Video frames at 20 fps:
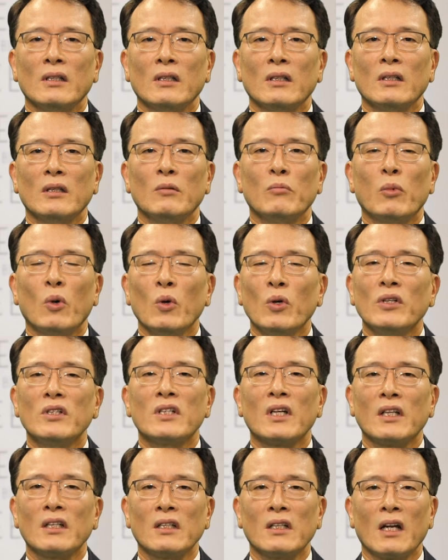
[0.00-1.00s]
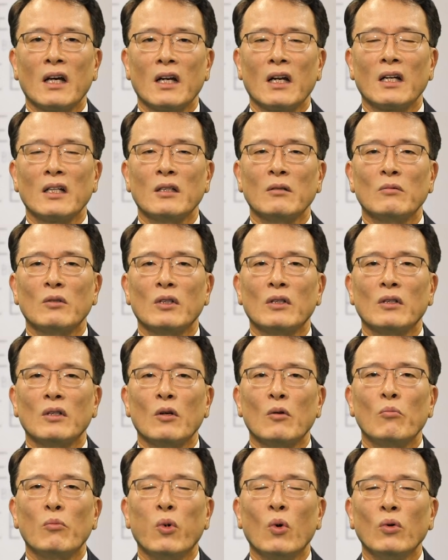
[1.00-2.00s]
이 보이지 않는 하나님을
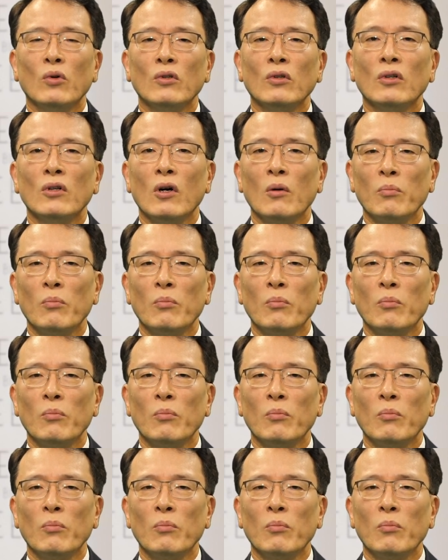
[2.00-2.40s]
보는